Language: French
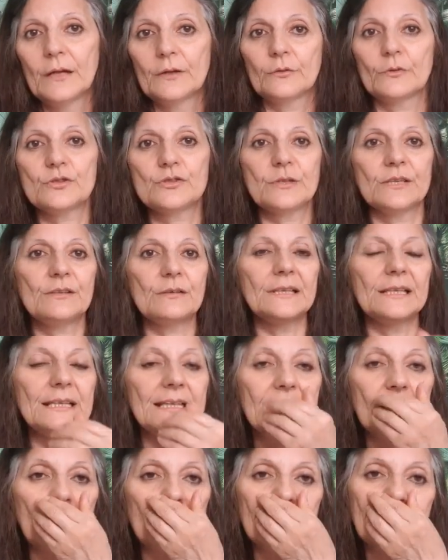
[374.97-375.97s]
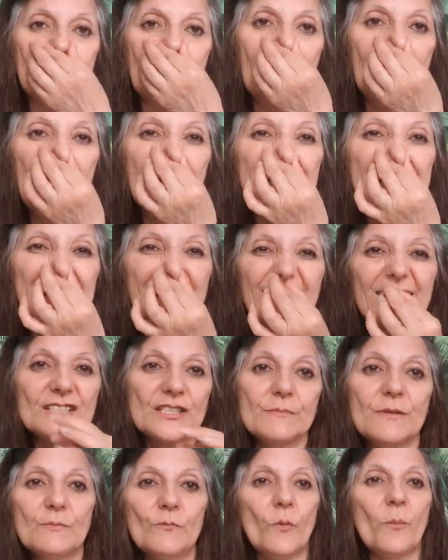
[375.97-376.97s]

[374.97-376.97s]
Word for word: Donc j'ai donné des croquettes, j'ai mis